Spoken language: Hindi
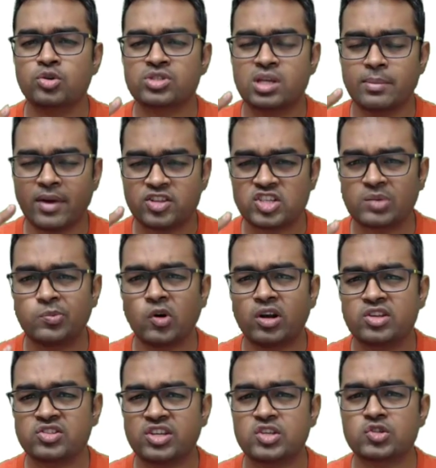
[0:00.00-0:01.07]
हों सामाजिक
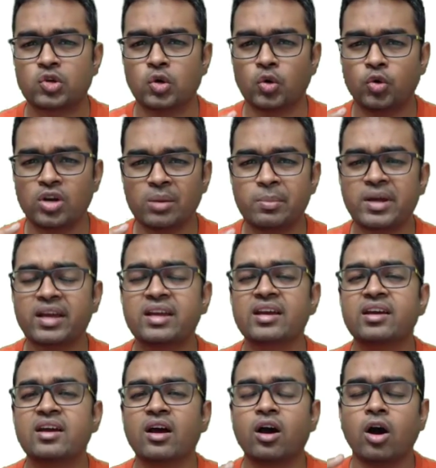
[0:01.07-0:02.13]
पॉलिसीज़ हों उनमें
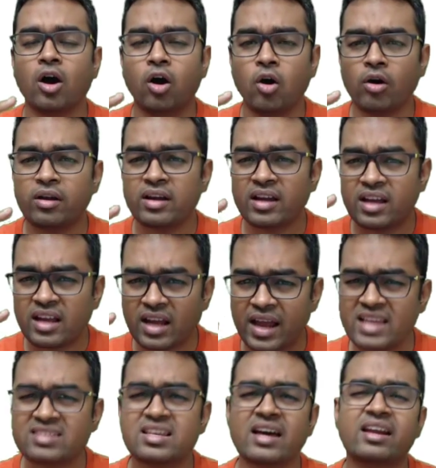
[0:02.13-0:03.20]
और
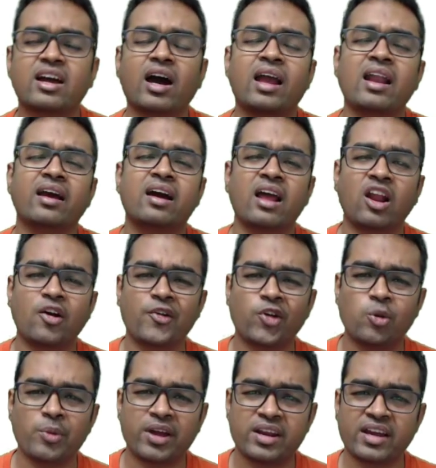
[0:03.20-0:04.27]
कई सारे अलग अलग
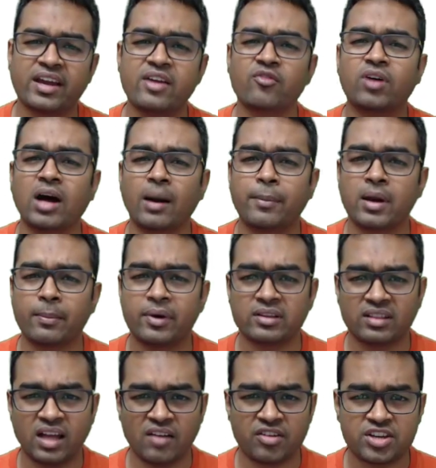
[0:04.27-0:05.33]
डोमेन हैं वहाँ पर
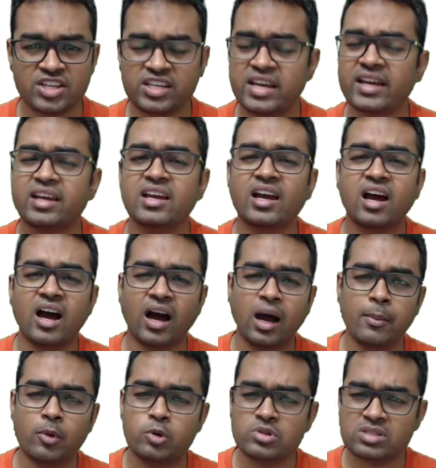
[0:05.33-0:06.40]
बदलाव किए
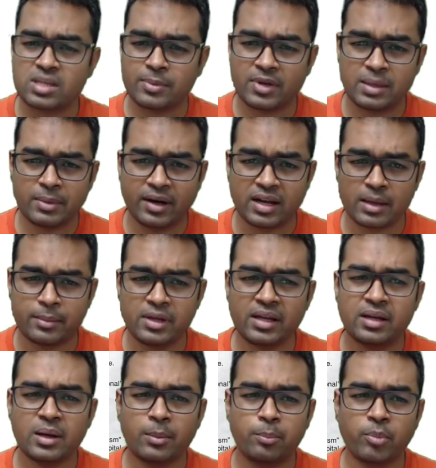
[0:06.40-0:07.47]
हम उन सब के बारे
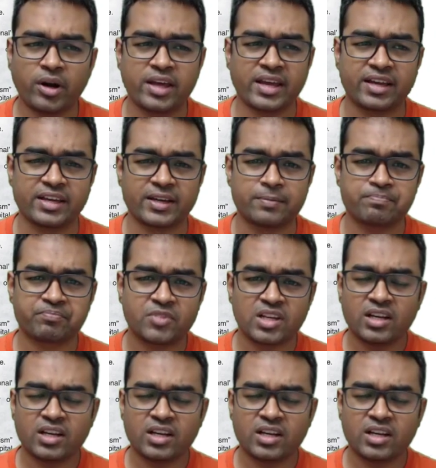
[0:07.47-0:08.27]
में पढ़ेंगे